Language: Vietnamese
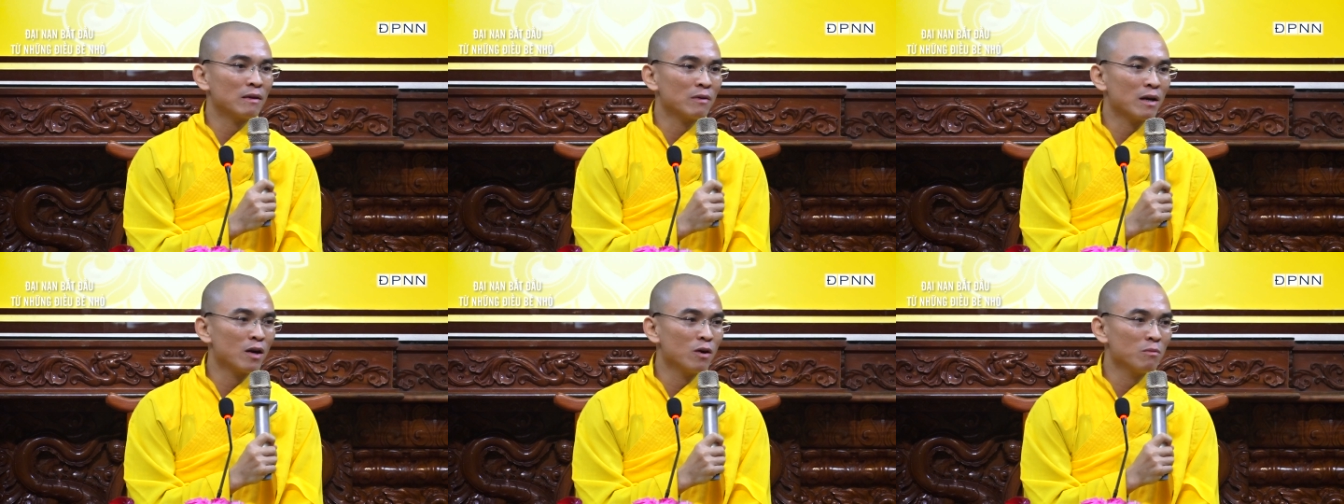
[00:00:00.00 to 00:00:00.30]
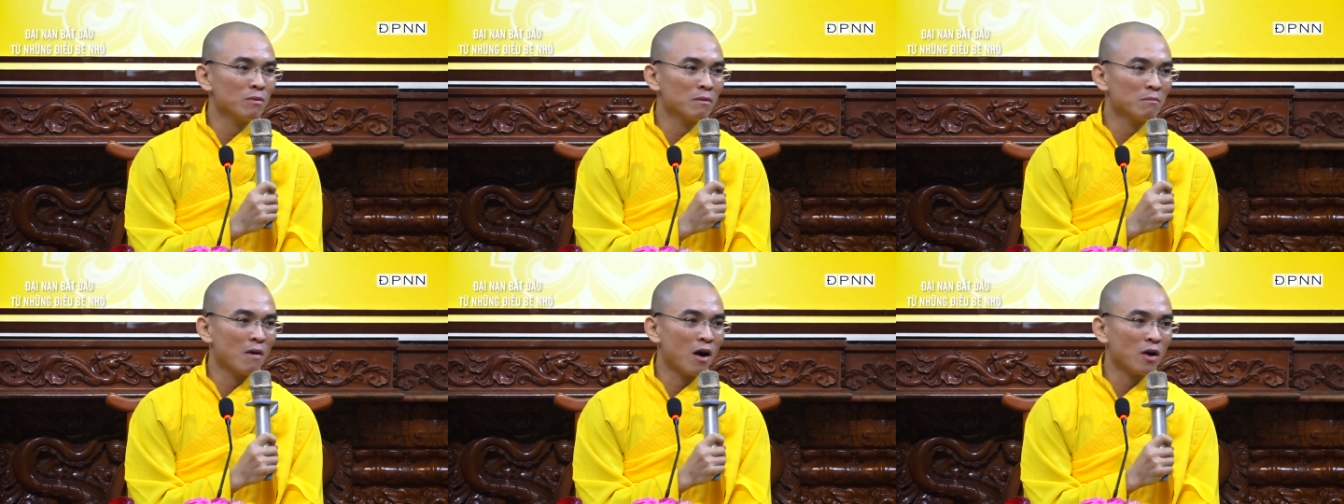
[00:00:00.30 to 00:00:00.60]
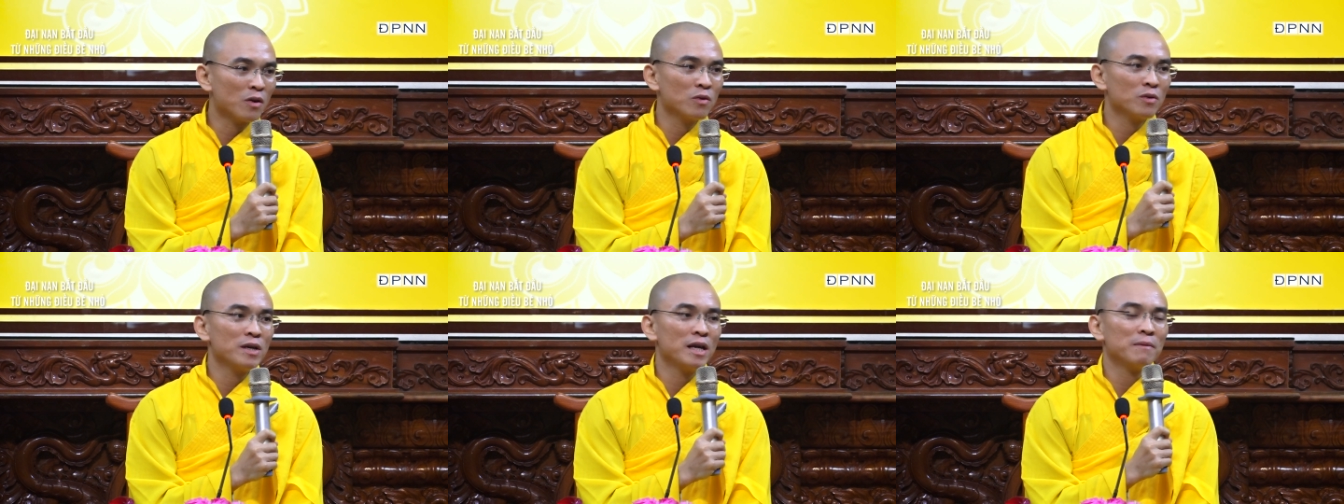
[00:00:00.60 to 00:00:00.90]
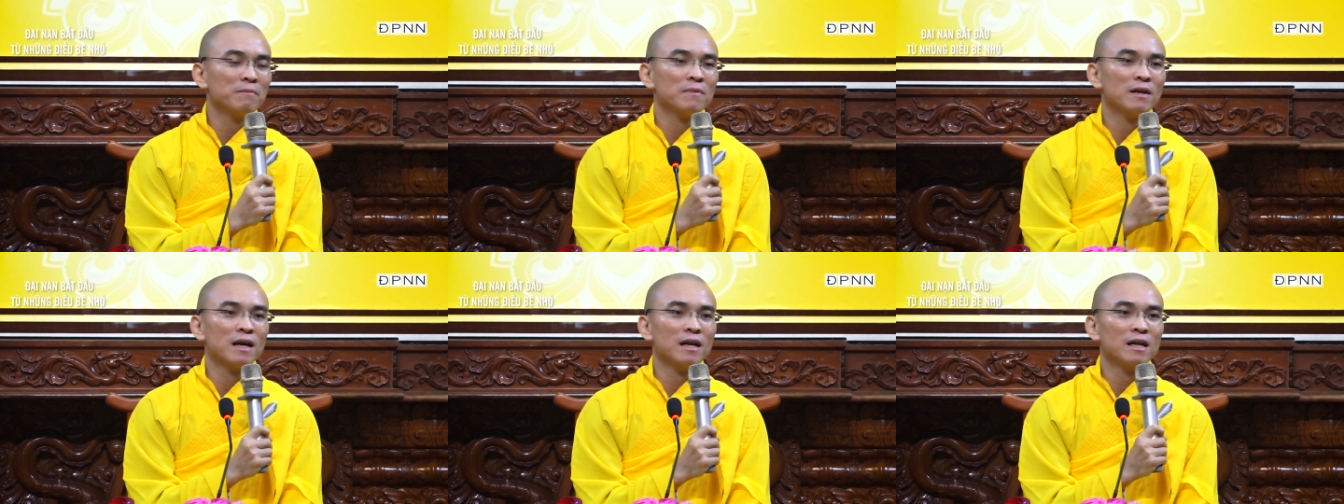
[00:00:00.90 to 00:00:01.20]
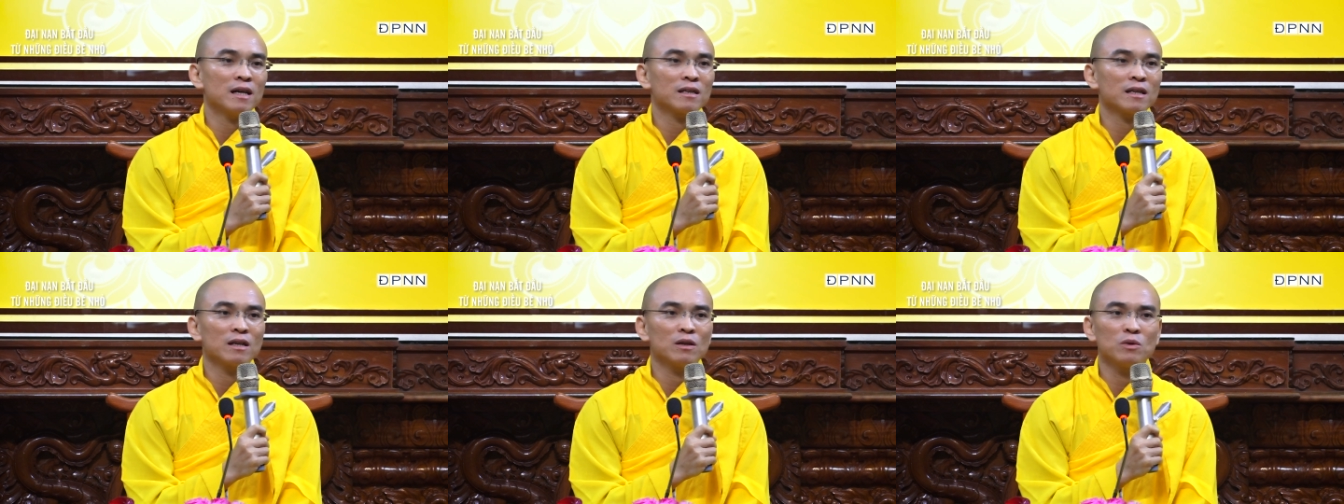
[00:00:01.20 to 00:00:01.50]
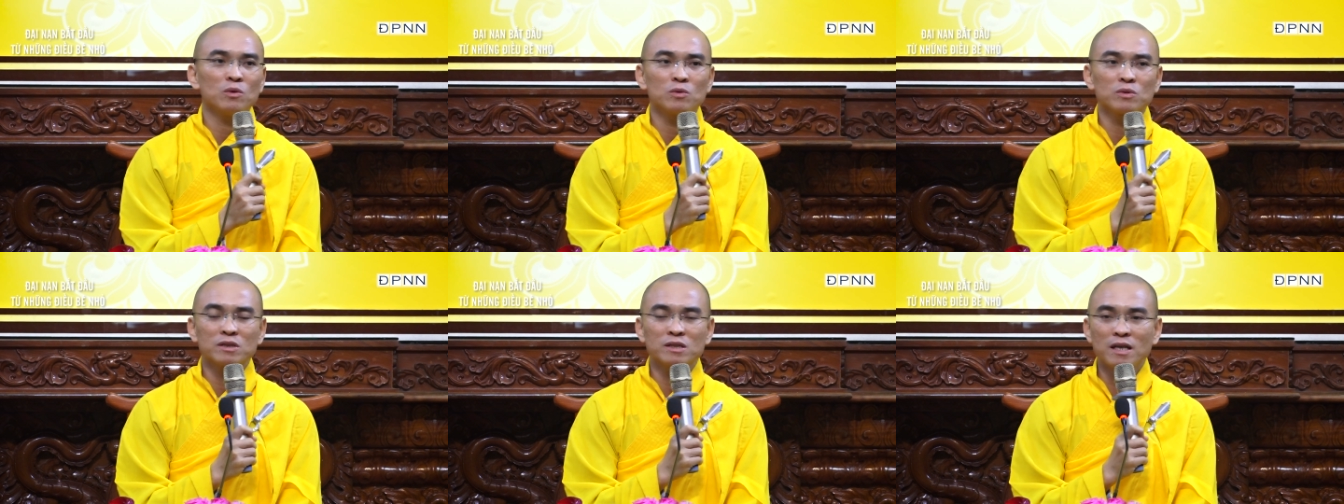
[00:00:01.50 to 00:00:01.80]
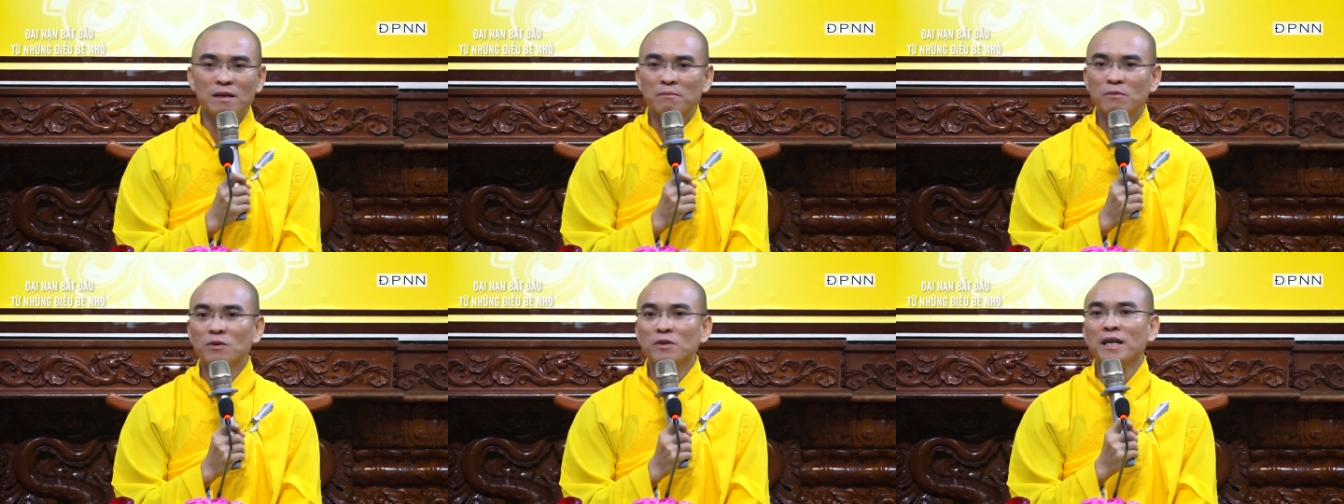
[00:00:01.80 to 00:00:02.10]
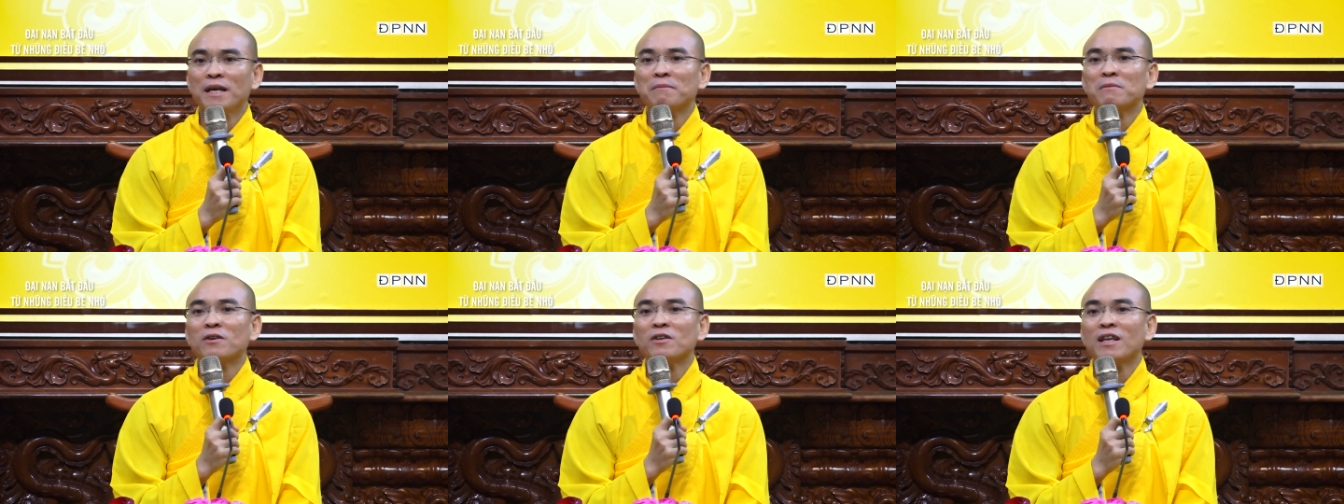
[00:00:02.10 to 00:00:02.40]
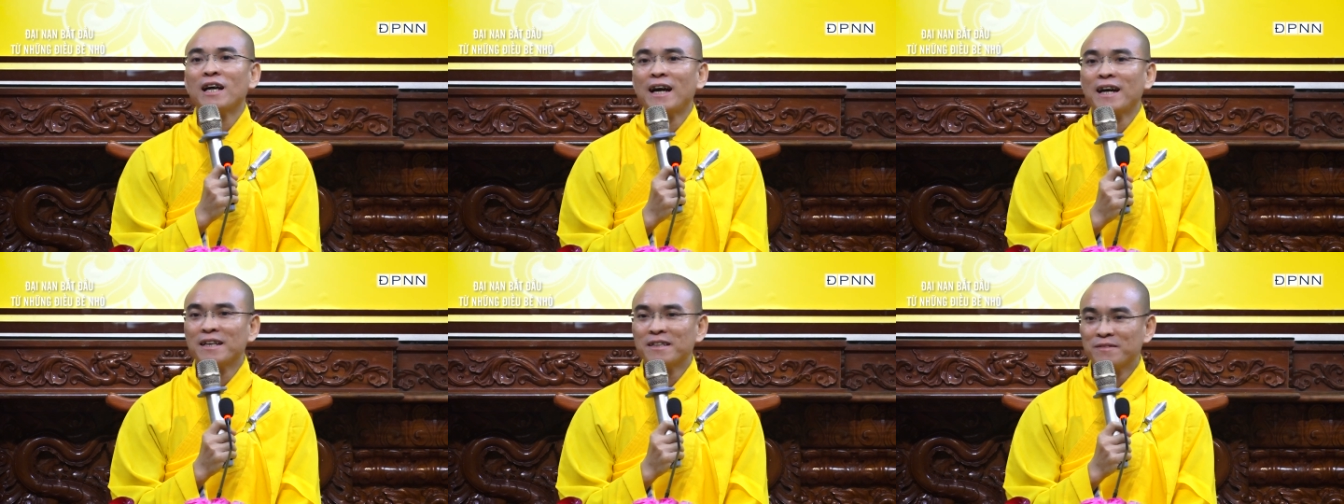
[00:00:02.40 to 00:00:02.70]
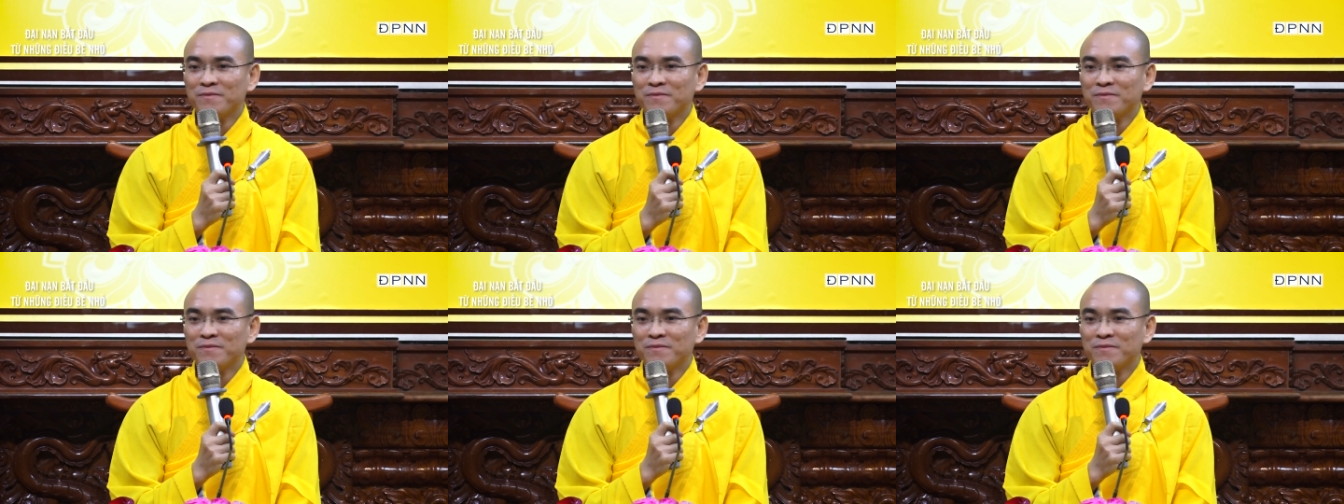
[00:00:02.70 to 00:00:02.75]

đâu mà bỏ đôi dép ra là Thầy luôn xếp đôi dép nó thẳng.